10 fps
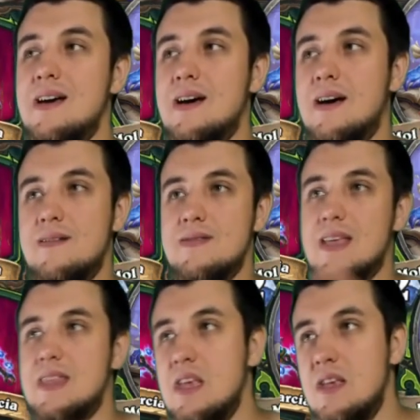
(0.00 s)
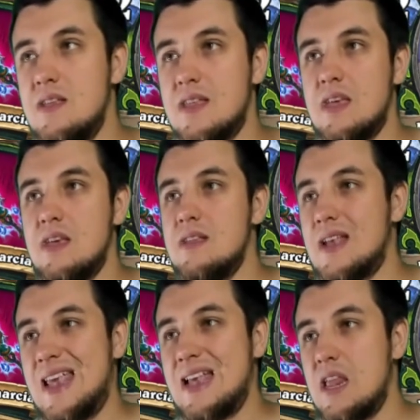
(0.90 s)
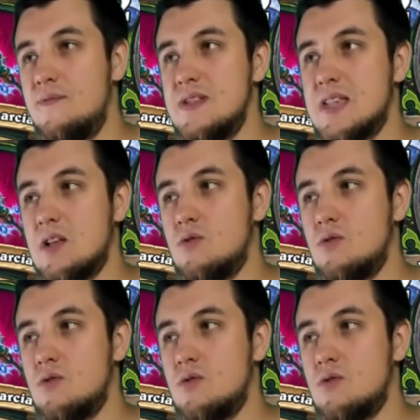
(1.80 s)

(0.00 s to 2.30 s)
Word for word: e, na tej, na tej takiej grafice,